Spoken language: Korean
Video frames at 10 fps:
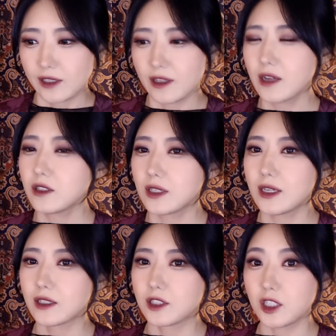그
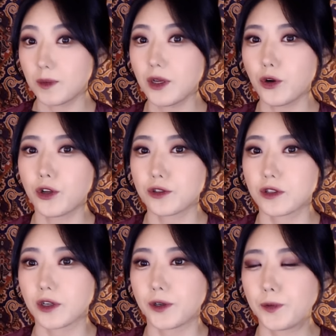당시가
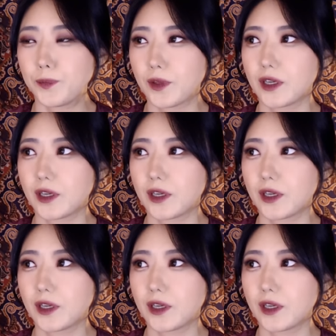11월이었어요.